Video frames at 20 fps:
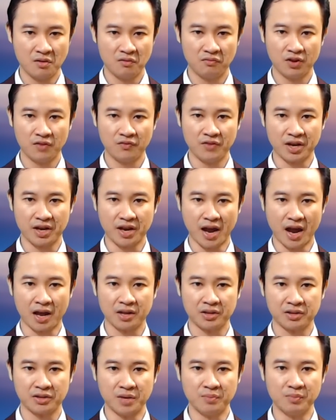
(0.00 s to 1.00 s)
với việc Nga
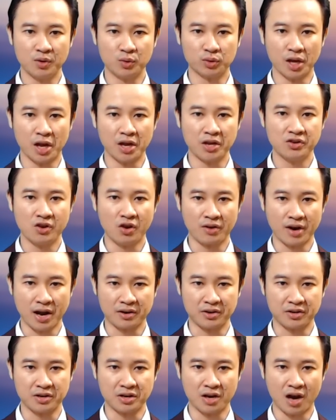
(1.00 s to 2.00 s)
chiếm ưu thế rõ
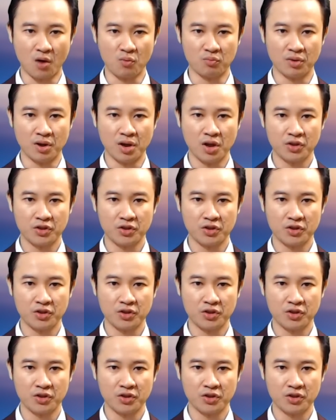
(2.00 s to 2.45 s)
ràng trên không